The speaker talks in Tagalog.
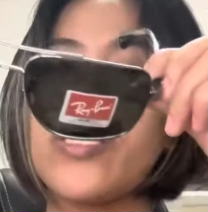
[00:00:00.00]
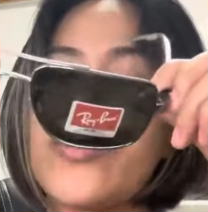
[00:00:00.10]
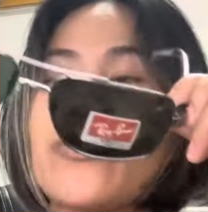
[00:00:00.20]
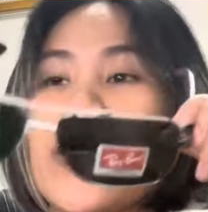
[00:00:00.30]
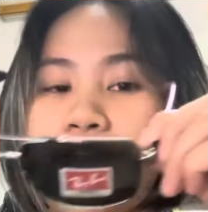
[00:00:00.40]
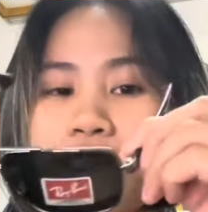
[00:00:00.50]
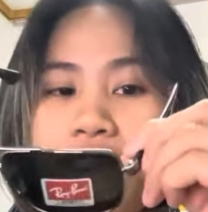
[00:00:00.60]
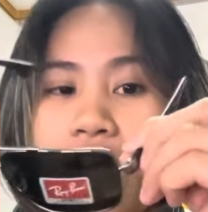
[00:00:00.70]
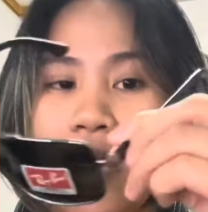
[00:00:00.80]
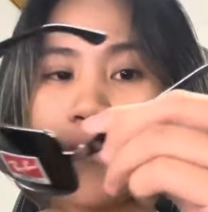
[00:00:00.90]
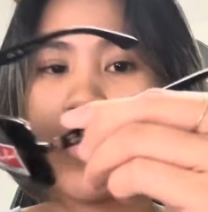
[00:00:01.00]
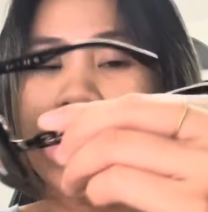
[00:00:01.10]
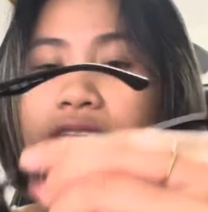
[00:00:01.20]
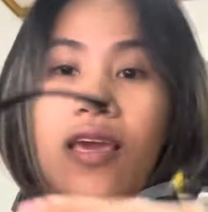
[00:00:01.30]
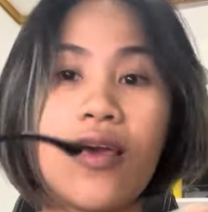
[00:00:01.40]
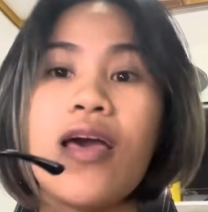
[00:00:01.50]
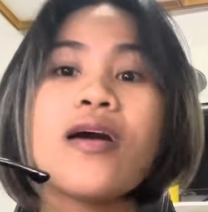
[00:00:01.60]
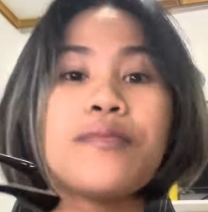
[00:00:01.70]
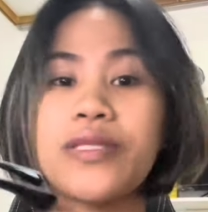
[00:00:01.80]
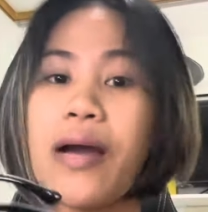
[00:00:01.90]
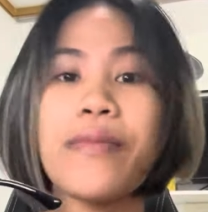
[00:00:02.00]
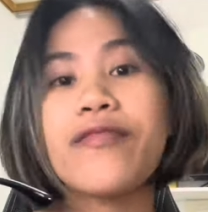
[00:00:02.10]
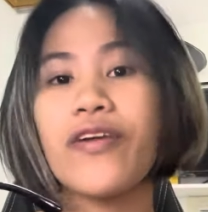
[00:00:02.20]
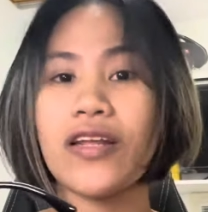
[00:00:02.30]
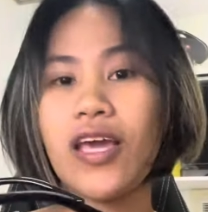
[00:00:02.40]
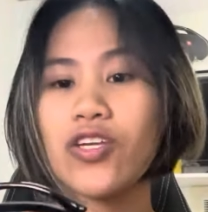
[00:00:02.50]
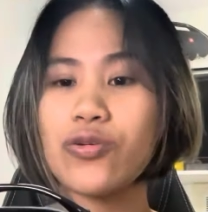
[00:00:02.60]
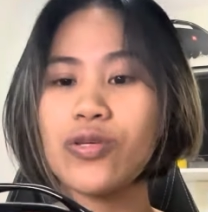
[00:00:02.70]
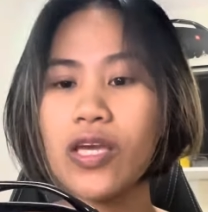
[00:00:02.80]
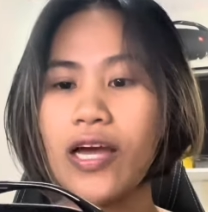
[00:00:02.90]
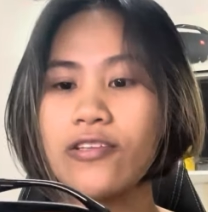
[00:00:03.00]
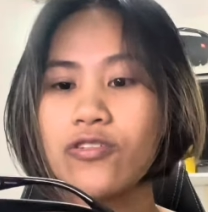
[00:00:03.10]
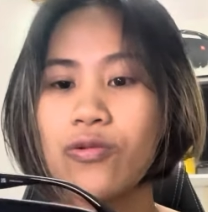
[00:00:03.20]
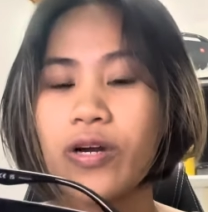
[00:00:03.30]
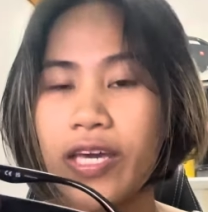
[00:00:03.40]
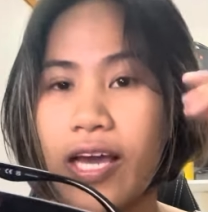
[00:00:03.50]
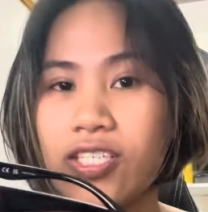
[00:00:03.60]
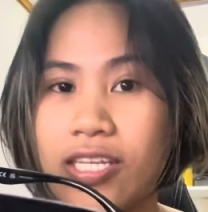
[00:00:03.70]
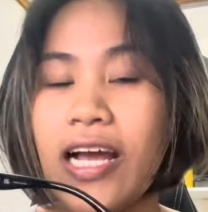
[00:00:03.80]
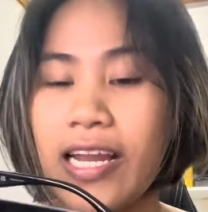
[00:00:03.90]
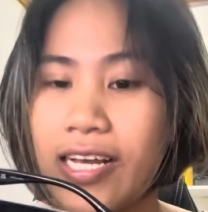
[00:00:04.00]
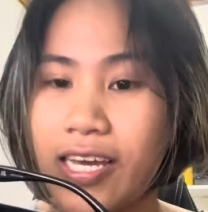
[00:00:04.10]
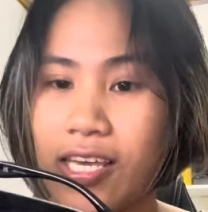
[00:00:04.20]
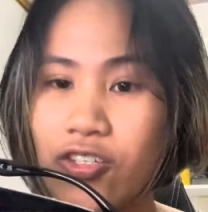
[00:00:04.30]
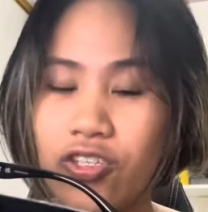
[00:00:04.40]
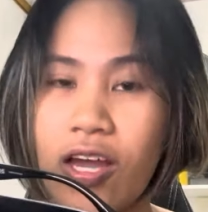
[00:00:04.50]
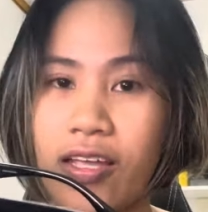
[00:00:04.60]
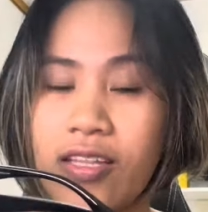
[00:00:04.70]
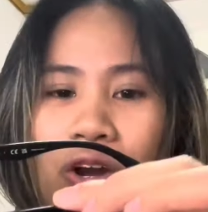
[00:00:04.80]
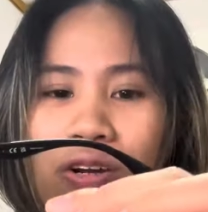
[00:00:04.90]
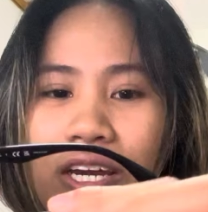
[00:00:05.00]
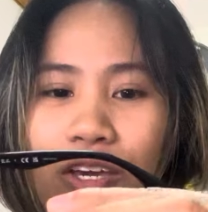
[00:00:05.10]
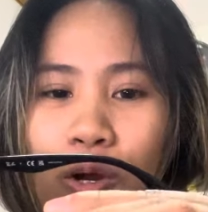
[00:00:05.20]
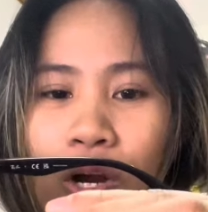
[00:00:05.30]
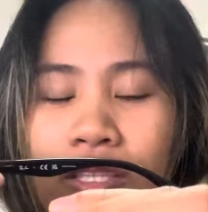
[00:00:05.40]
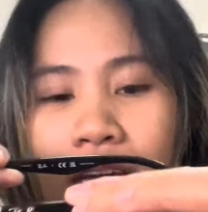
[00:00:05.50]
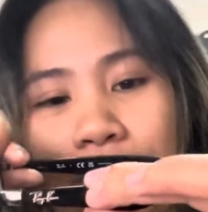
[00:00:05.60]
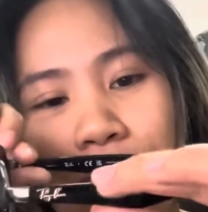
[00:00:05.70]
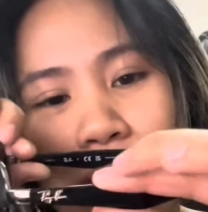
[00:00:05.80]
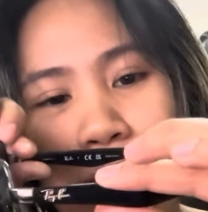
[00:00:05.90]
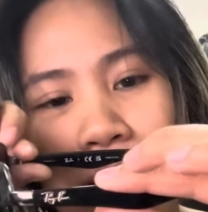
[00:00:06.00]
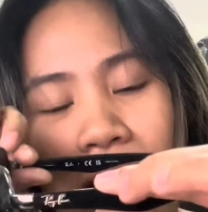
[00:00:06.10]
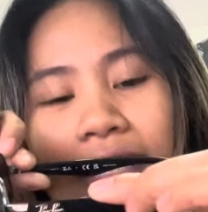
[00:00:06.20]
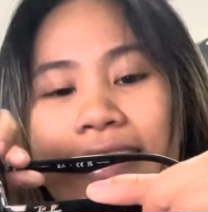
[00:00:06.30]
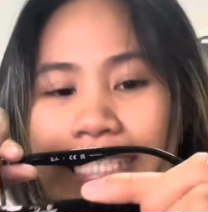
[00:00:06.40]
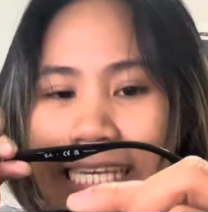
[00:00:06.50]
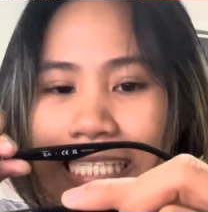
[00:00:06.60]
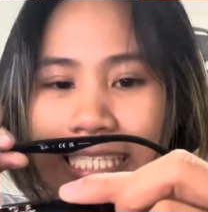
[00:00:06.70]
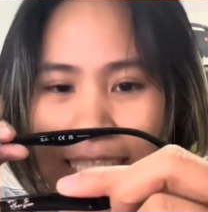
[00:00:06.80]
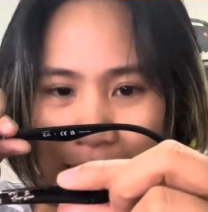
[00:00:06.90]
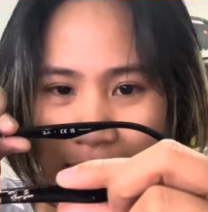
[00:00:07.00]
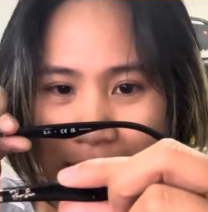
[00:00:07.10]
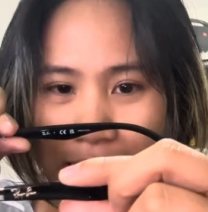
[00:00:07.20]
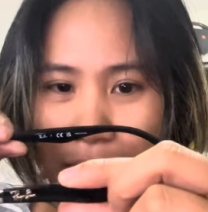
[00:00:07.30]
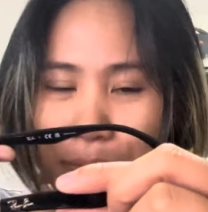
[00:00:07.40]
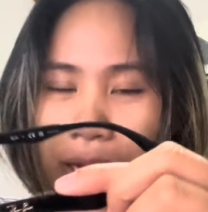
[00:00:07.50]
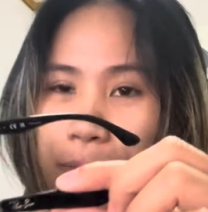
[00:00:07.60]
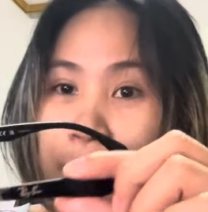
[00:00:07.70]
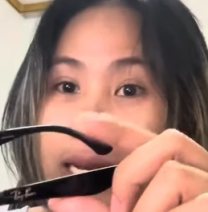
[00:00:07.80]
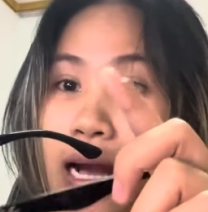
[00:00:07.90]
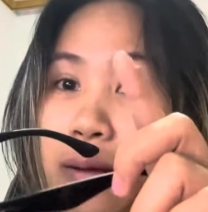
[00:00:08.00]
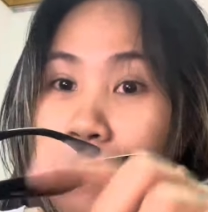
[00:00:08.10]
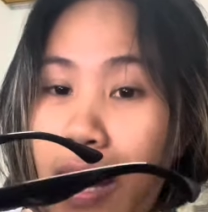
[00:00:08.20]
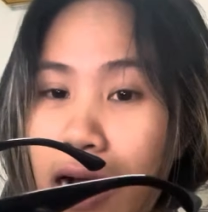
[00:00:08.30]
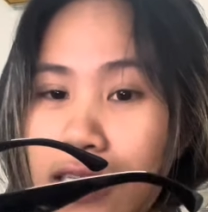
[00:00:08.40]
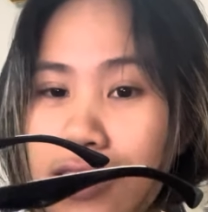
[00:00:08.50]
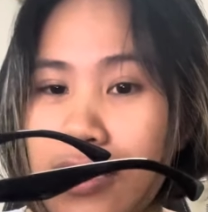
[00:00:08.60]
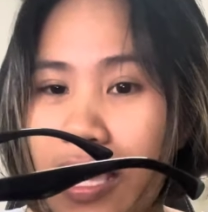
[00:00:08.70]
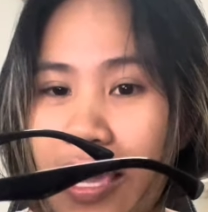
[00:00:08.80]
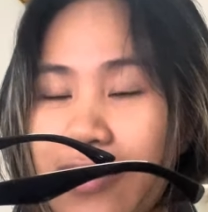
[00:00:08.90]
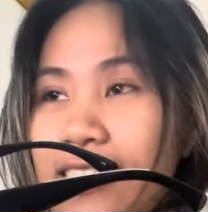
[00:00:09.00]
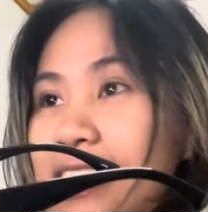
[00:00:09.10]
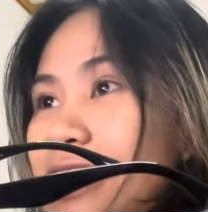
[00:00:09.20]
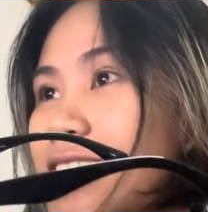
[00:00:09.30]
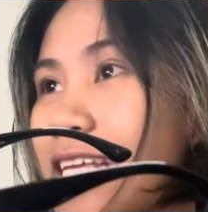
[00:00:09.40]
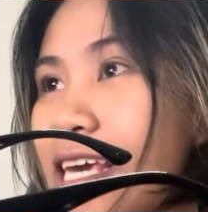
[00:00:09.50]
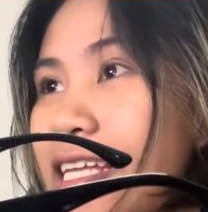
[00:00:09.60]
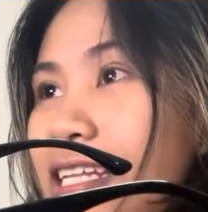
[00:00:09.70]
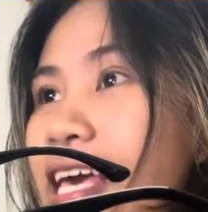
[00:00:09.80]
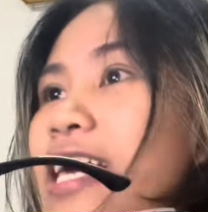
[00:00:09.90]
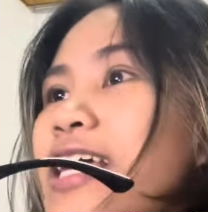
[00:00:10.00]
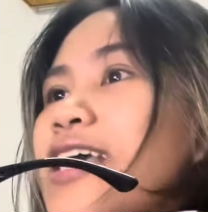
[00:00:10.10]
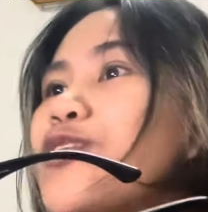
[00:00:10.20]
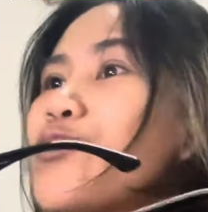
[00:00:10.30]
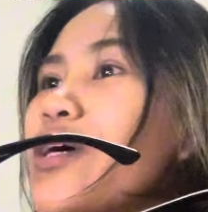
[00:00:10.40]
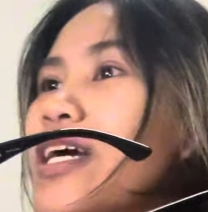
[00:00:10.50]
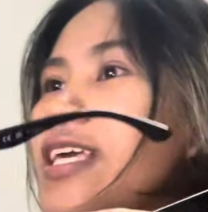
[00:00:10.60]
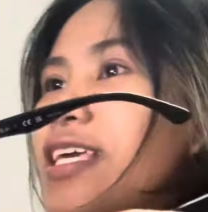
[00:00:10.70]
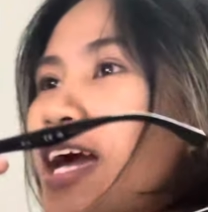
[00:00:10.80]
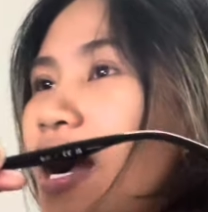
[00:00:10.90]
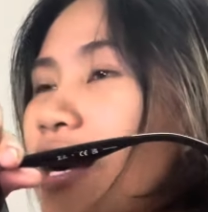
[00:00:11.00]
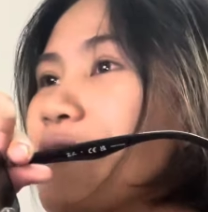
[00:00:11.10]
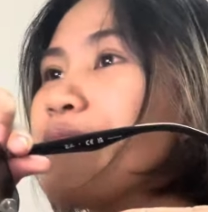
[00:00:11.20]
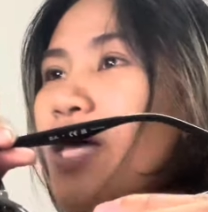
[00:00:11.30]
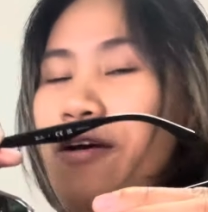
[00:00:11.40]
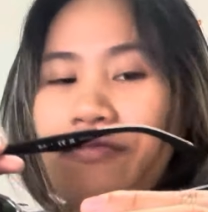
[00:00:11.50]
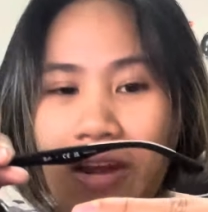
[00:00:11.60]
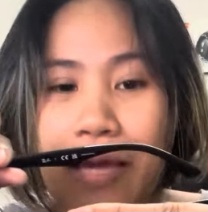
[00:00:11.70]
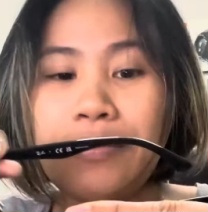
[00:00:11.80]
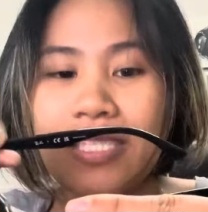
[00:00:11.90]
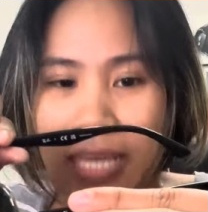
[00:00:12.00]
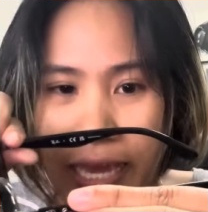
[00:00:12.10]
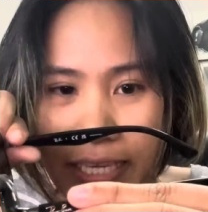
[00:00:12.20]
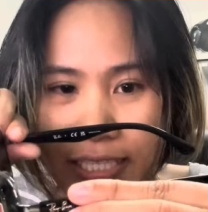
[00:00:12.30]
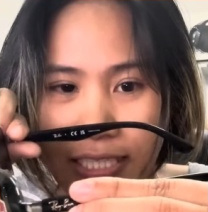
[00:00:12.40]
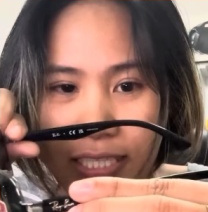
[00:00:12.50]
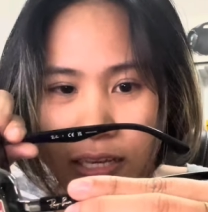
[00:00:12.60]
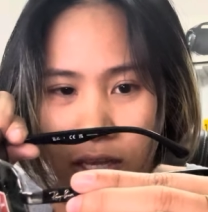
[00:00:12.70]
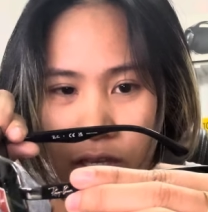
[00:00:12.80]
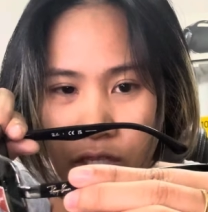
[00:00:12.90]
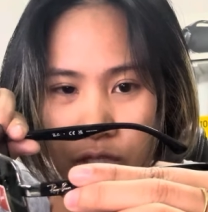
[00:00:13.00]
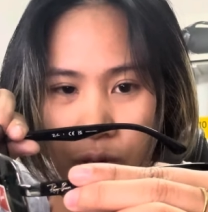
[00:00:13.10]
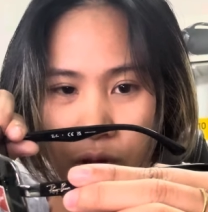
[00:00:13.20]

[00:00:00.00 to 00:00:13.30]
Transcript: yan yung kanyang frame. Kasi madaming variation yan, so kaya siya nakalagay yan dyan. So, ngayon, ito namang 60 na may pinaka-box and 16, itong kanyang uh, frame size. So,